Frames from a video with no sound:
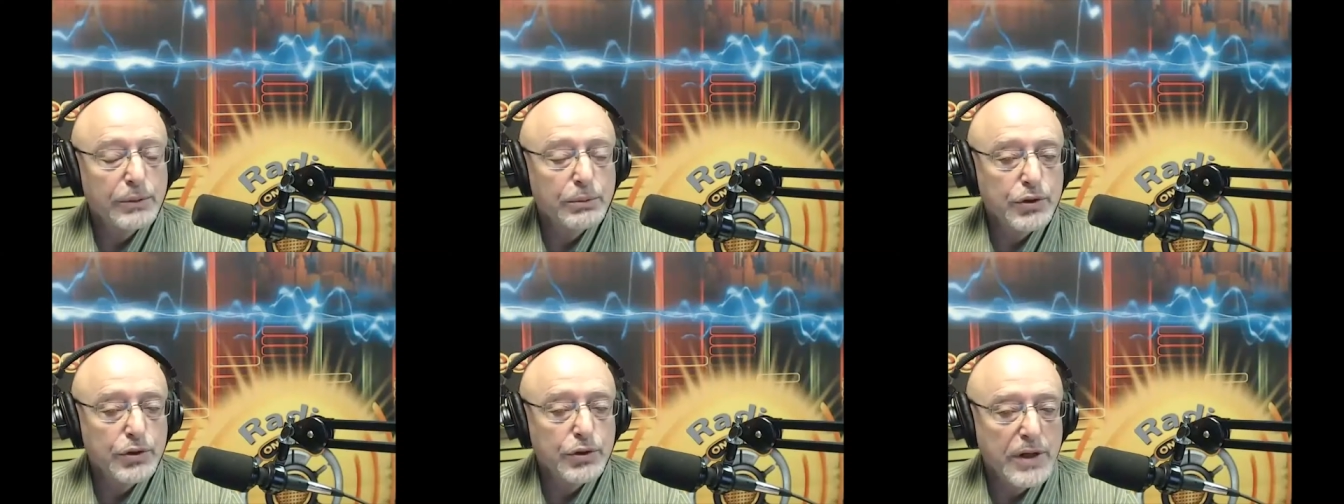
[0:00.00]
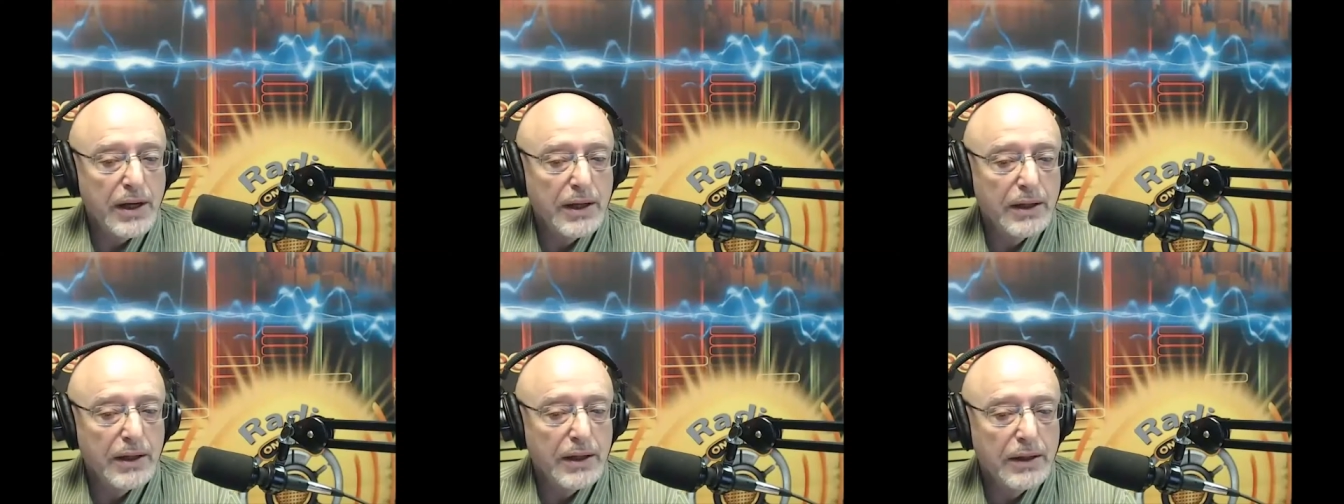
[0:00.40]

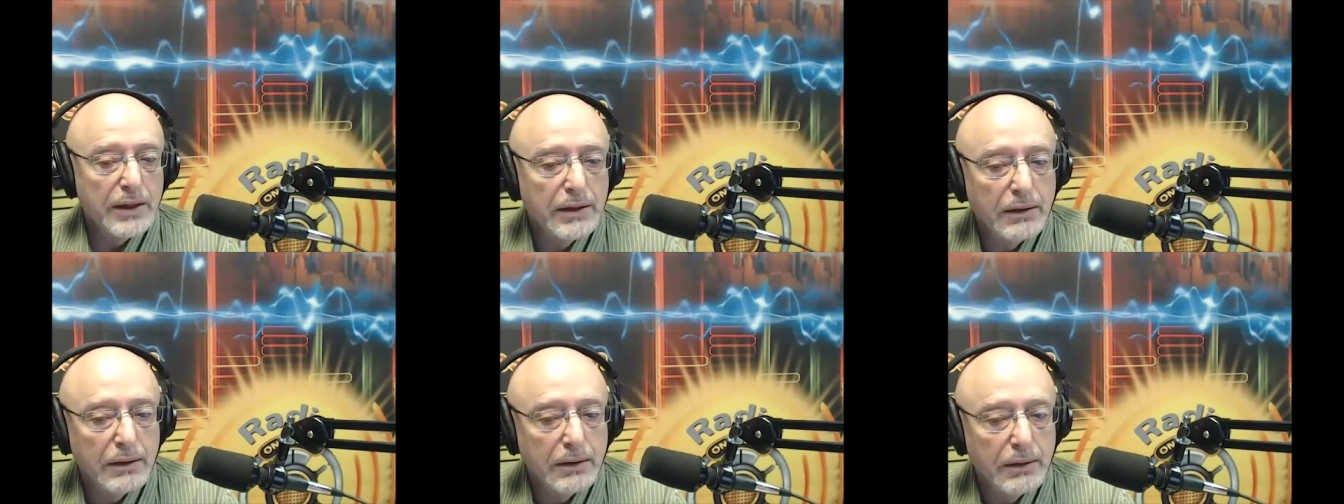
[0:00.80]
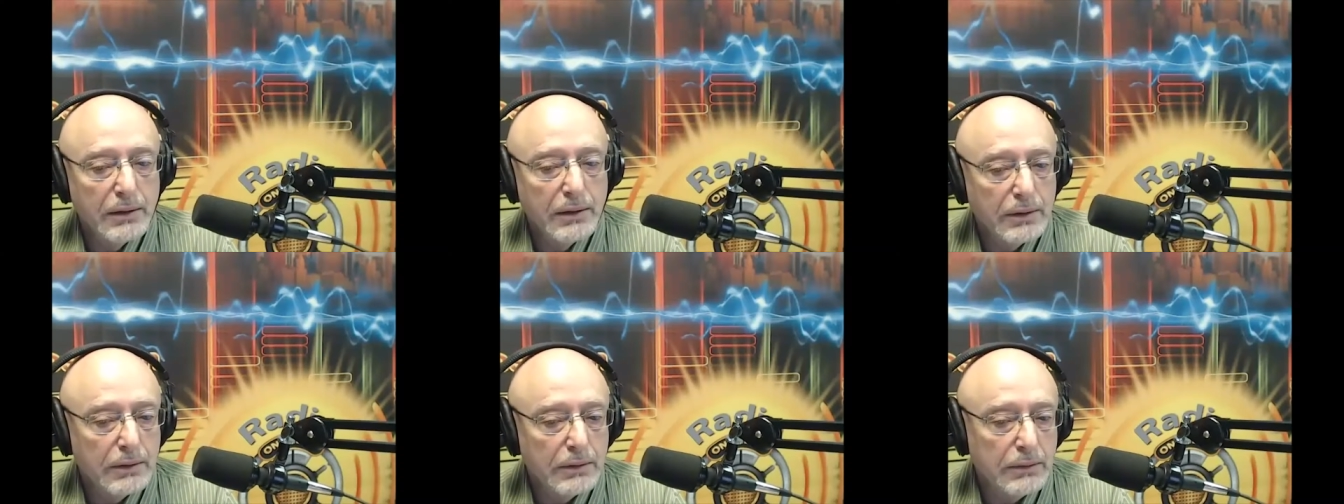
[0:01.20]
обучали,
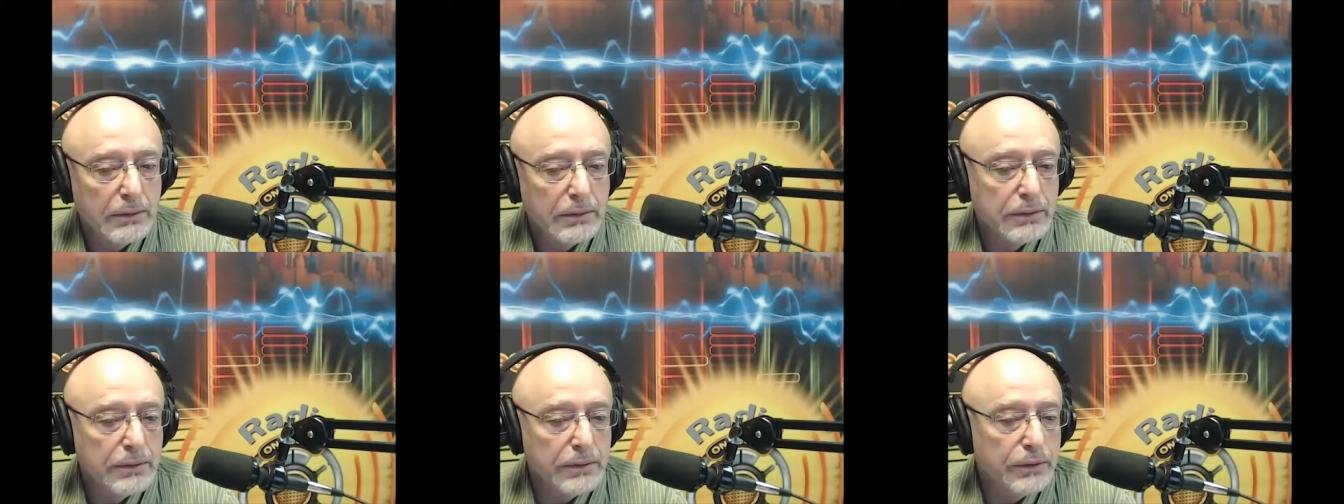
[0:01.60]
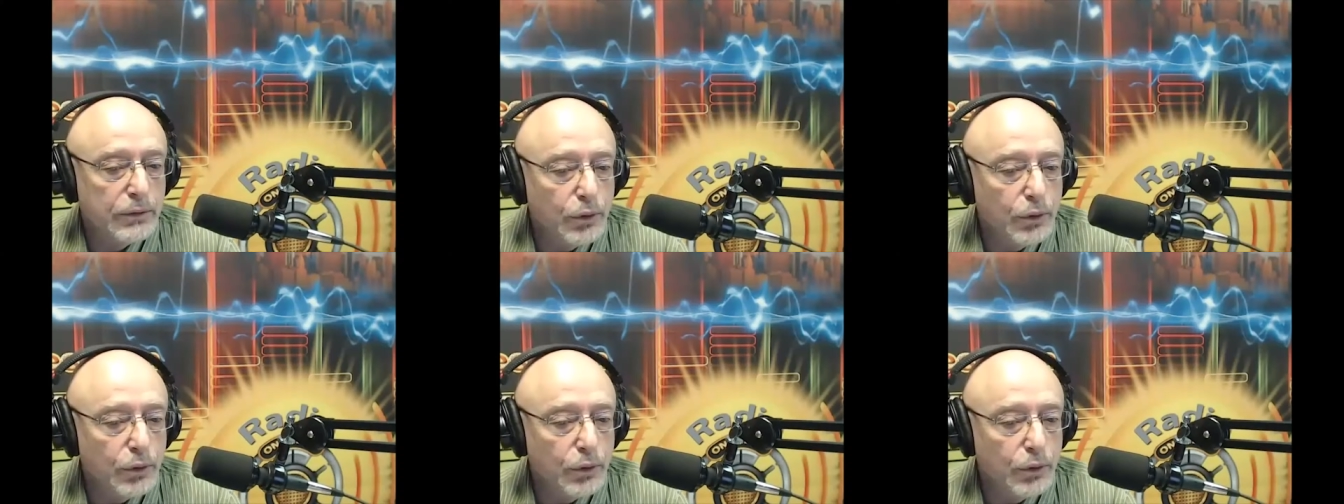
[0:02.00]
э, и
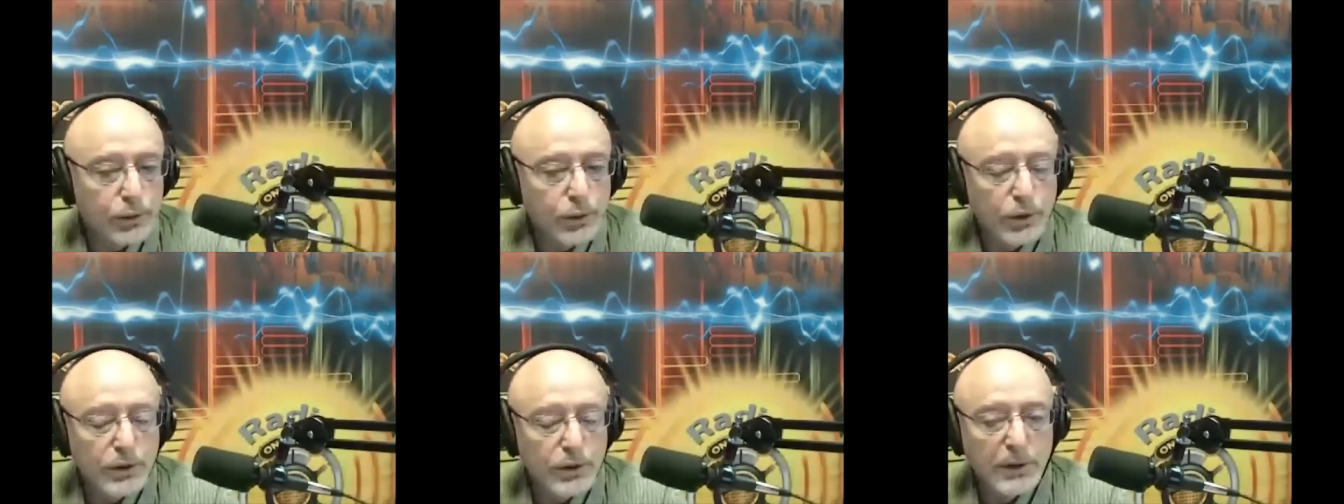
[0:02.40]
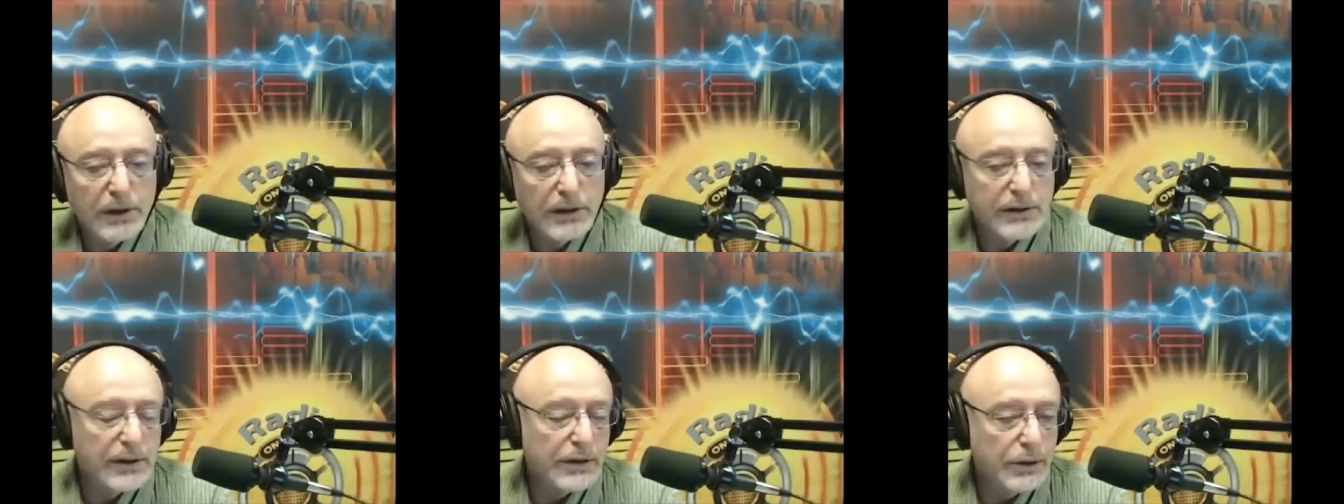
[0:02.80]
думаю, что и
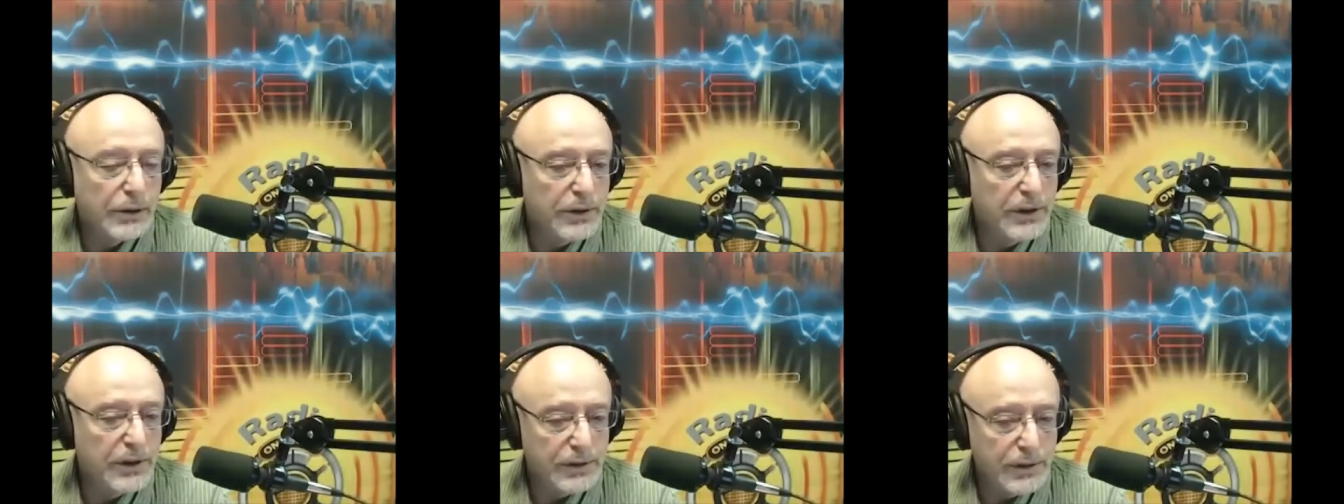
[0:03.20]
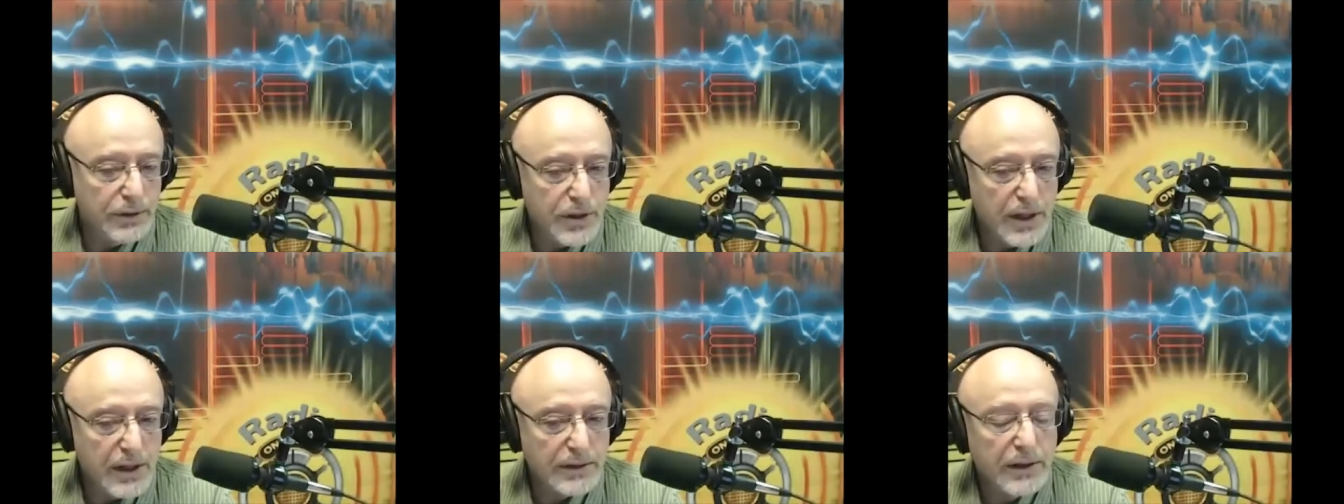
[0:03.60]
молодых людей
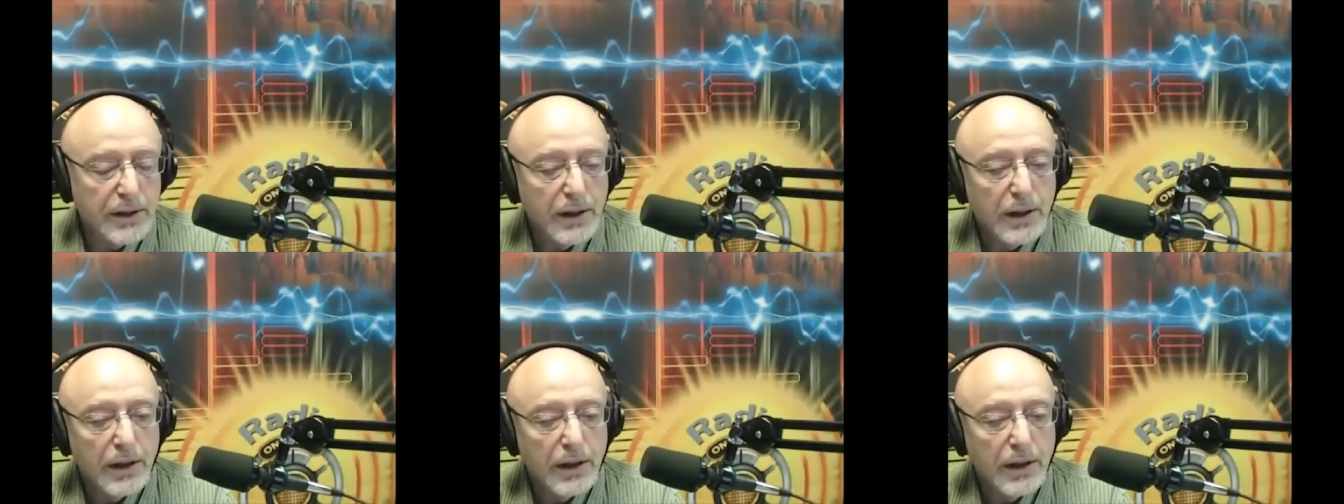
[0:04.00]
сейчас –